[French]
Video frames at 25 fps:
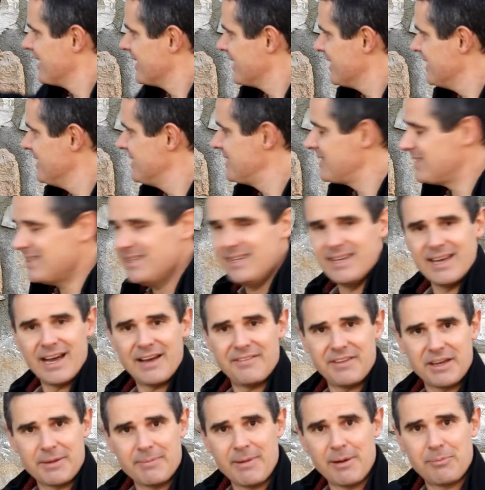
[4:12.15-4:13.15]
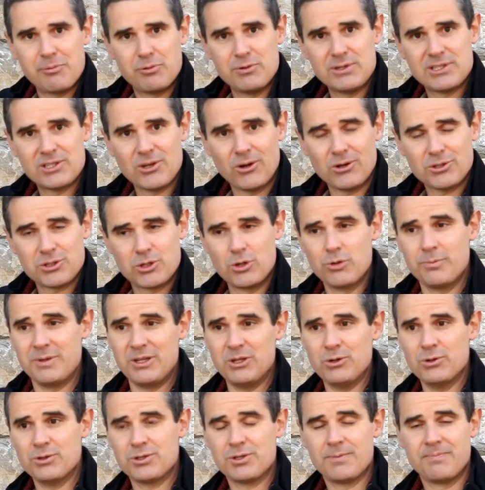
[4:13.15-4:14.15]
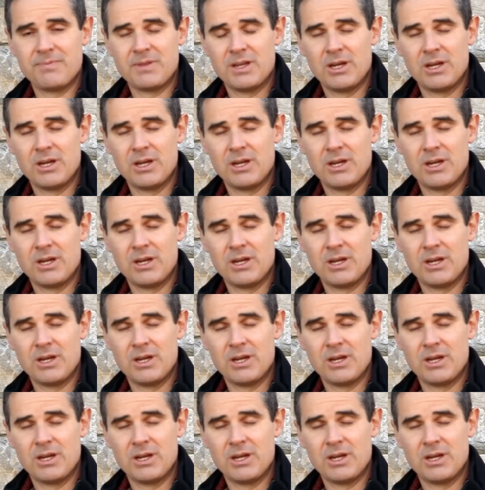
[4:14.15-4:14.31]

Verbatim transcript: ici avec ma puissance lumineuse.